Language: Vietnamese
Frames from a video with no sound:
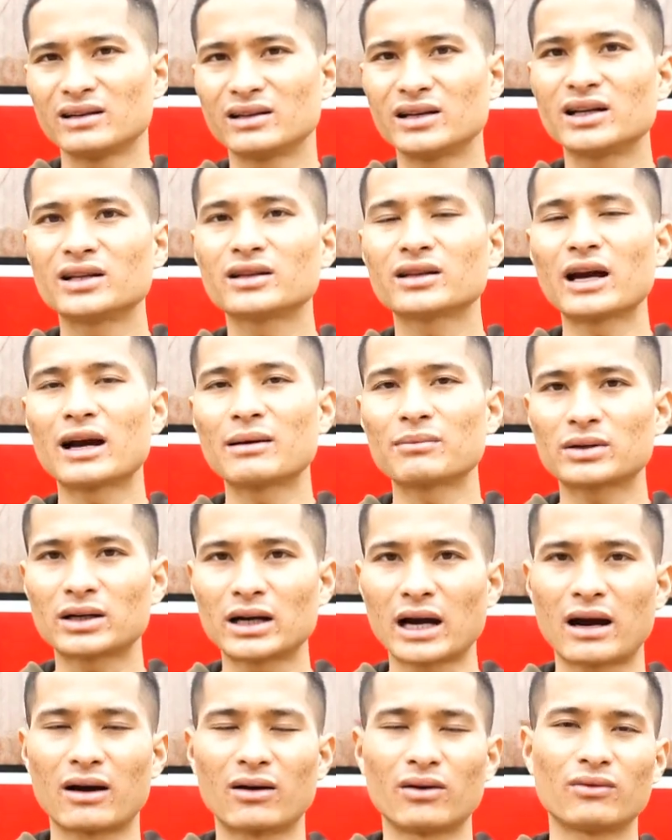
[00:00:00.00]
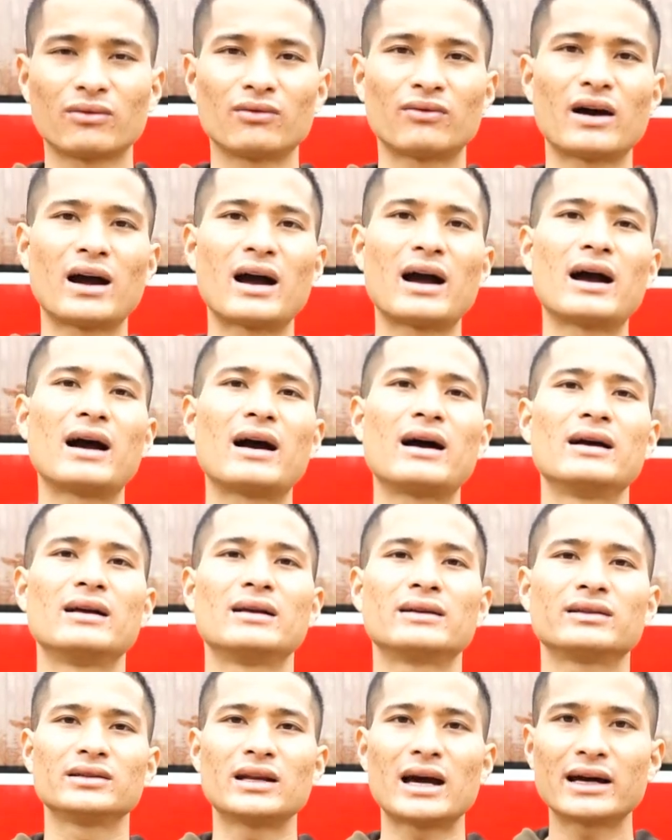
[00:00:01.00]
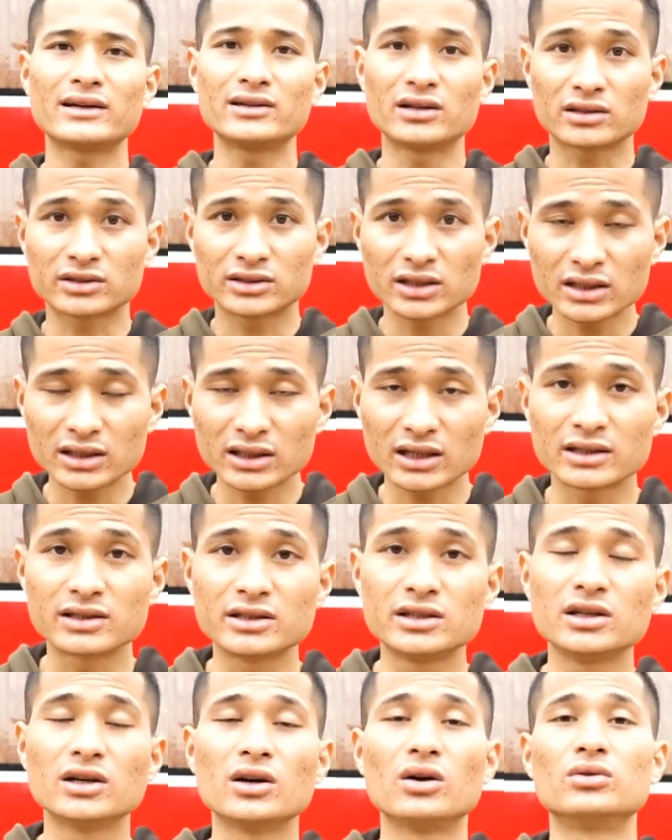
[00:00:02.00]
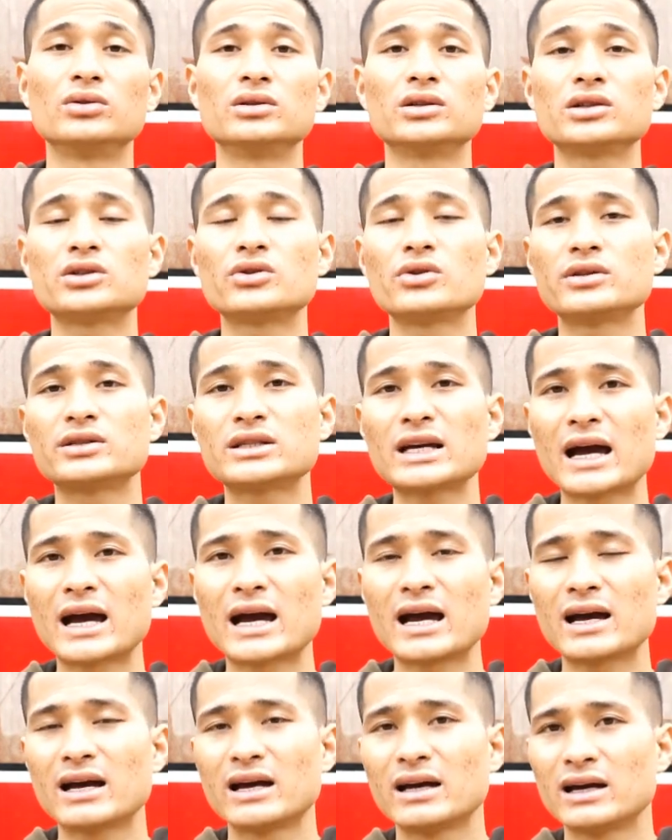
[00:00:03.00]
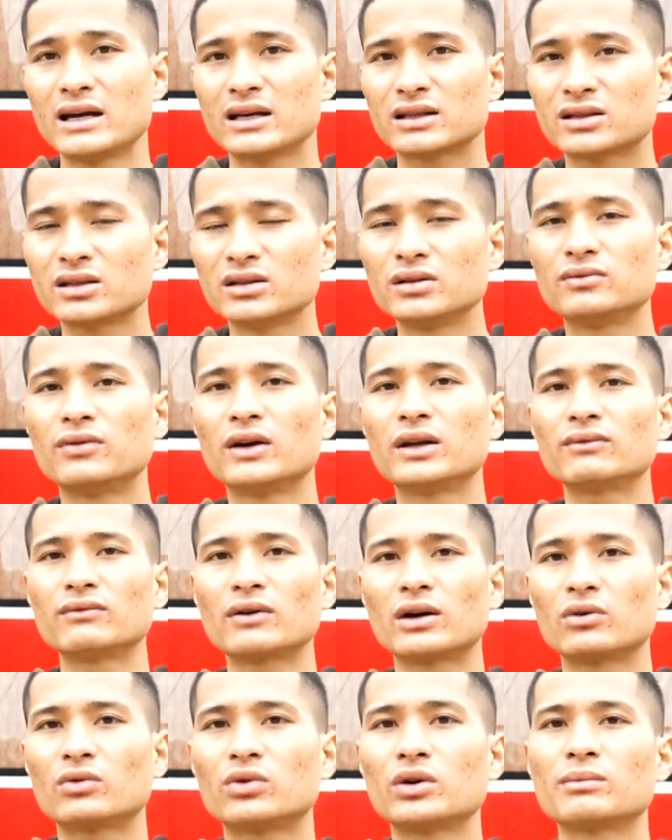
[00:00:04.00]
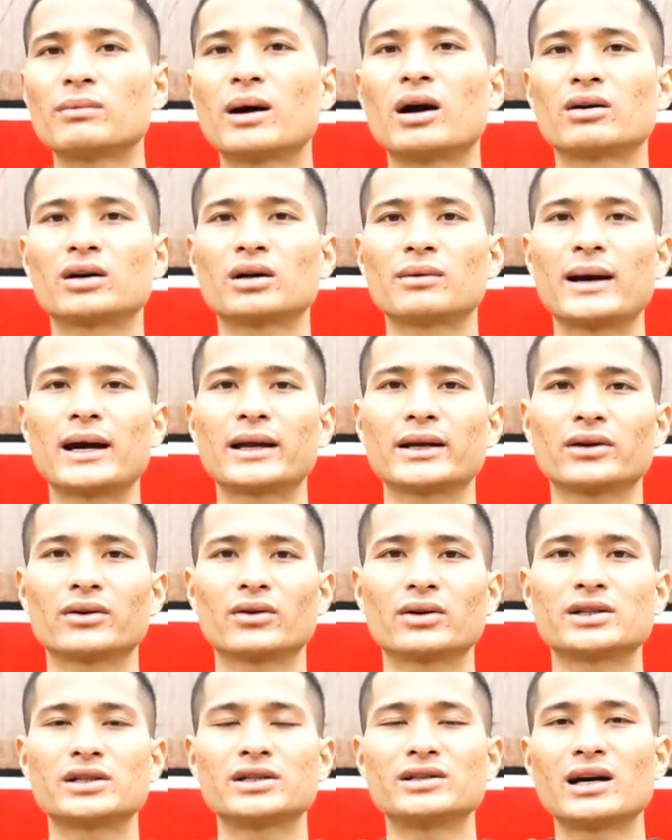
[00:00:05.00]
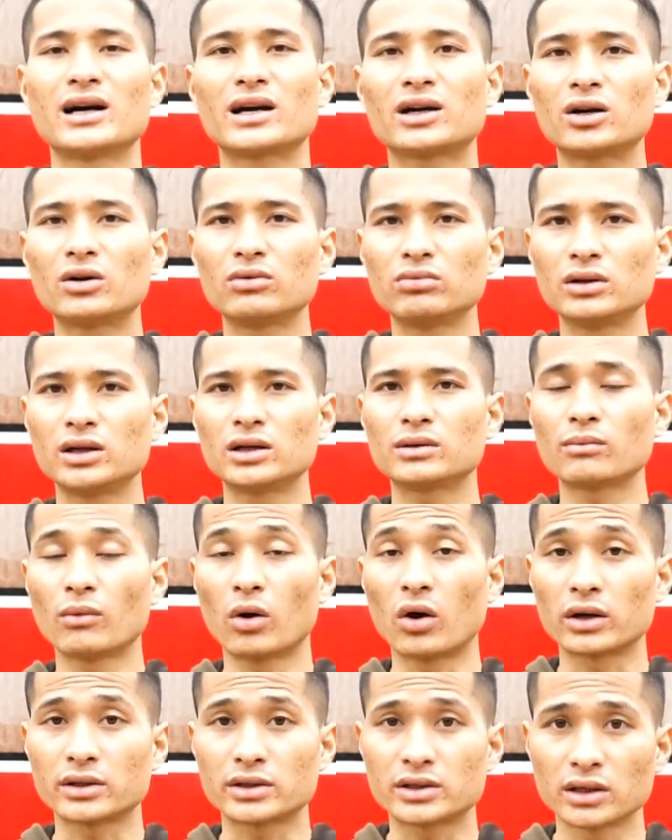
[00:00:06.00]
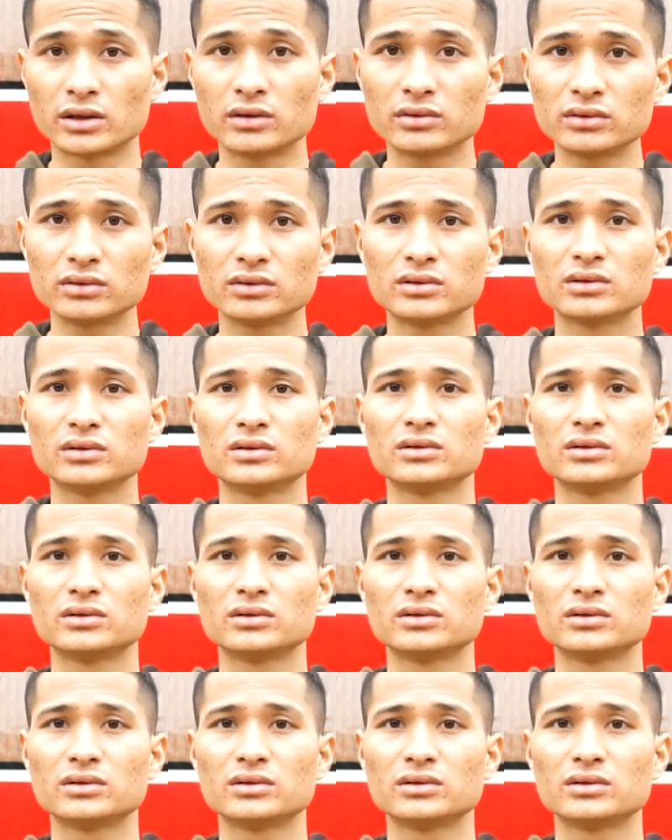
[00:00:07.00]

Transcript: lên tham khảo và đã được rất là nhiều những cái chuyên gia tư vấn và khuyên bảo các bạn đó chính là không nên bỏ trứng